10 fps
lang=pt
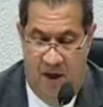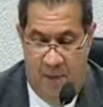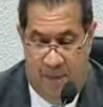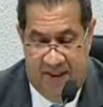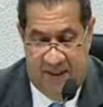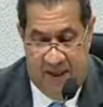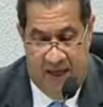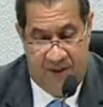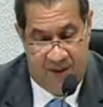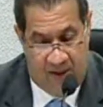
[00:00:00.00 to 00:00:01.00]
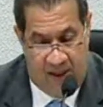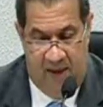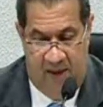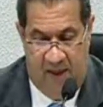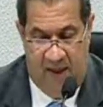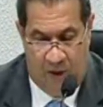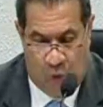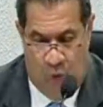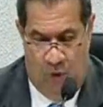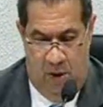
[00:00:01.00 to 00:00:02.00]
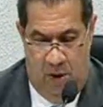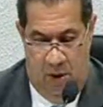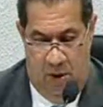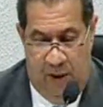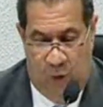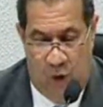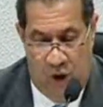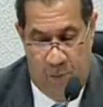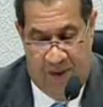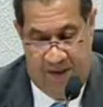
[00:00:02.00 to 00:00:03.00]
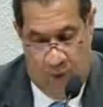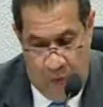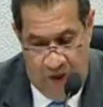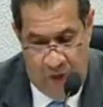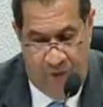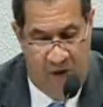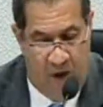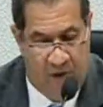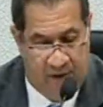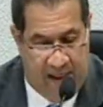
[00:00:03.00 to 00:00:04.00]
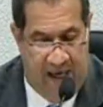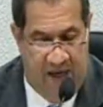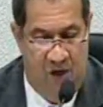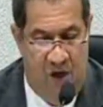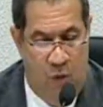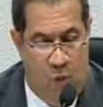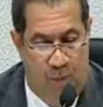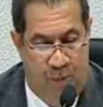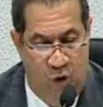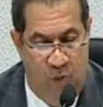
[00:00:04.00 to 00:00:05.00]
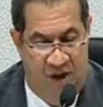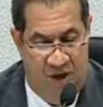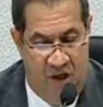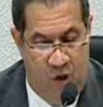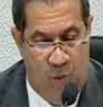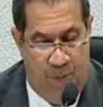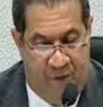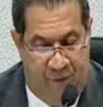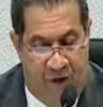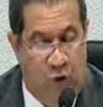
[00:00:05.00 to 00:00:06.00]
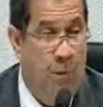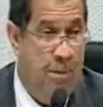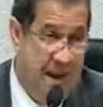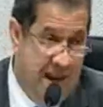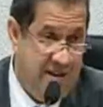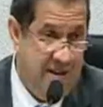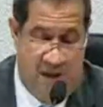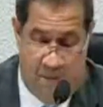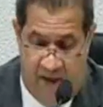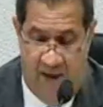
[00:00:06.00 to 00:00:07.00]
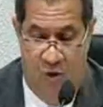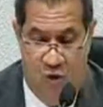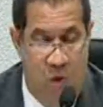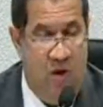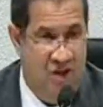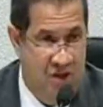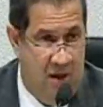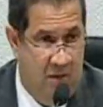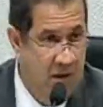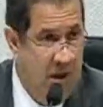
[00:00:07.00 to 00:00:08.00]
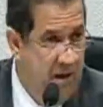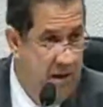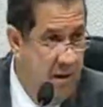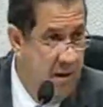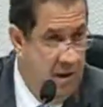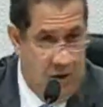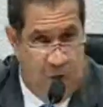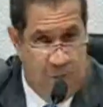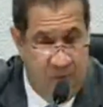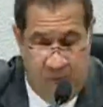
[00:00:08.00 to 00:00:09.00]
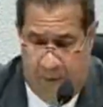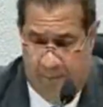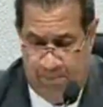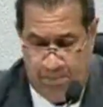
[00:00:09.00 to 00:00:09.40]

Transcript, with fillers: para as cidades de Santa Rita e Catu, retornando para São Luís no final da tarde, cumprindo uma agenda com o prefeito do PSTB, João Castelo. Ele está aí, é só perguntar.